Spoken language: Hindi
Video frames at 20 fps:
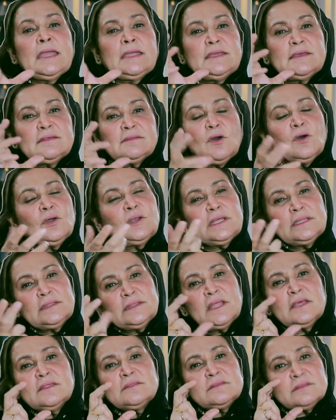ये और
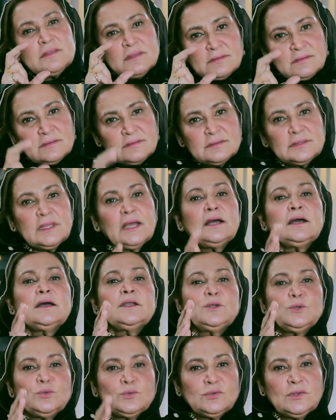इतना सस्ता
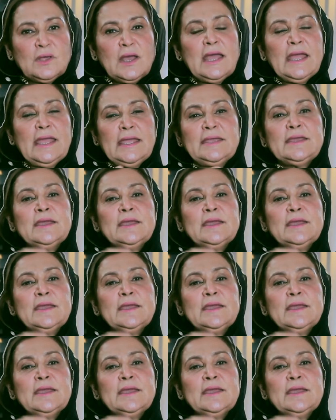नुस्खा है